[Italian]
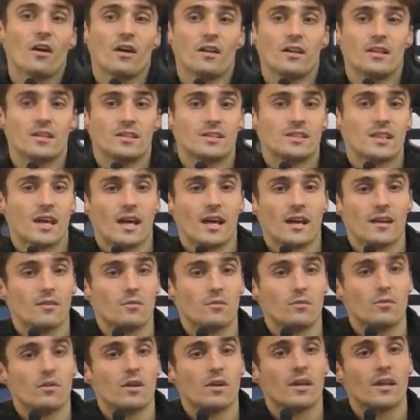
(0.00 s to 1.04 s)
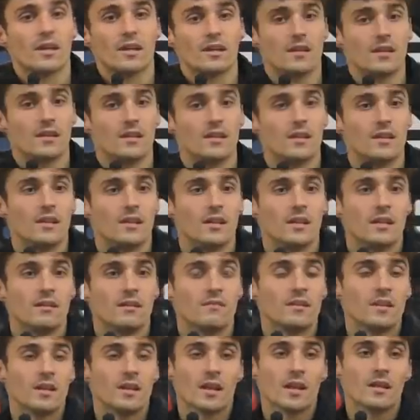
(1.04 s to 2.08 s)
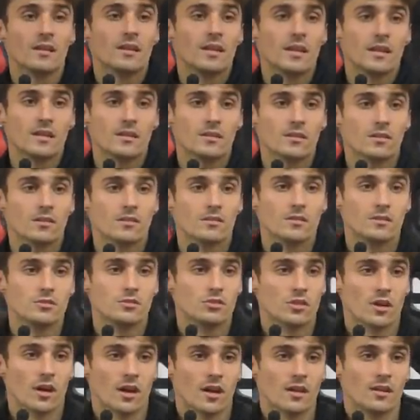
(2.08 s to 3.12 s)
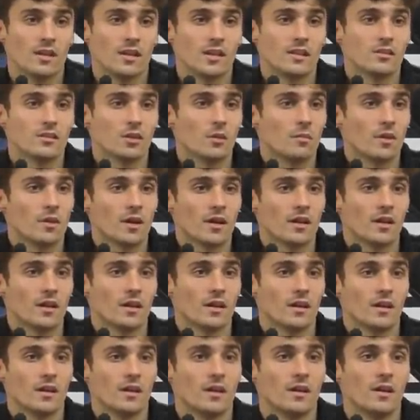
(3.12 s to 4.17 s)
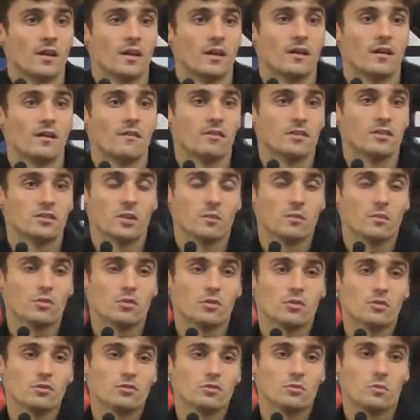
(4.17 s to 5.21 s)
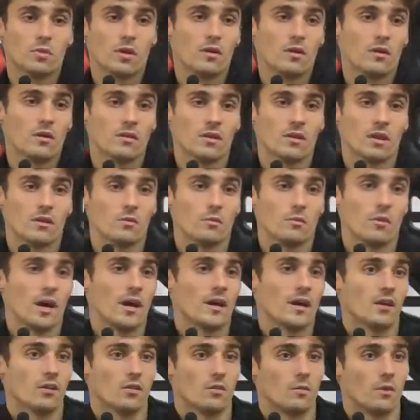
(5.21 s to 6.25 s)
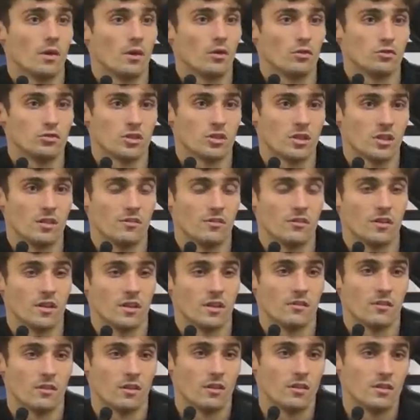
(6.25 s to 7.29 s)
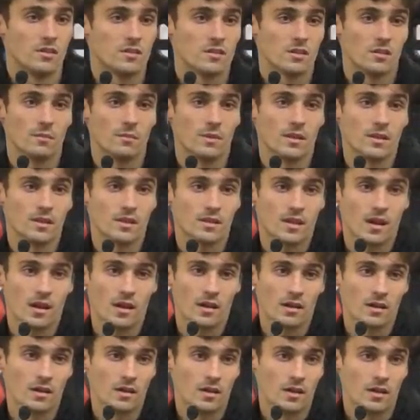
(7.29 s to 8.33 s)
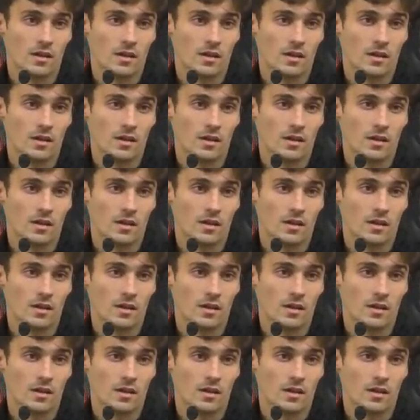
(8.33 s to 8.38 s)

agli esterni comunque chiede di venire dentro, di giocare dentro perché facciamo superiorità numerica come oggi che difendevano inizialmente a 3